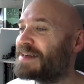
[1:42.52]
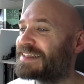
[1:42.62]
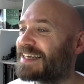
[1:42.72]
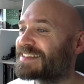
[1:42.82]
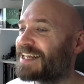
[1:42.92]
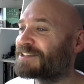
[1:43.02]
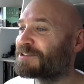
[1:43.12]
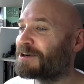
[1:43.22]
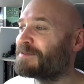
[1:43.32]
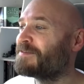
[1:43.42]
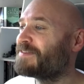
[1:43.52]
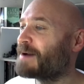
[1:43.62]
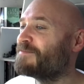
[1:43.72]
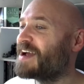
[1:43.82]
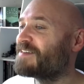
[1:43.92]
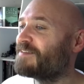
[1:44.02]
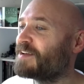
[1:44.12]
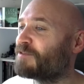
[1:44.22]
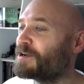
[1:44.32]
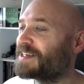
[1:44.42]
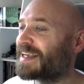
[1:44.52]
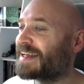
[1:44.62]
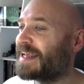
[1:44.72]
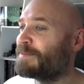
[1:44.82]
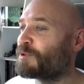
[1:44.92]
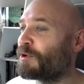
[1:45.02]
Mit Tesla-Turm, Flammenwerfer, wie wollt ihr hier leben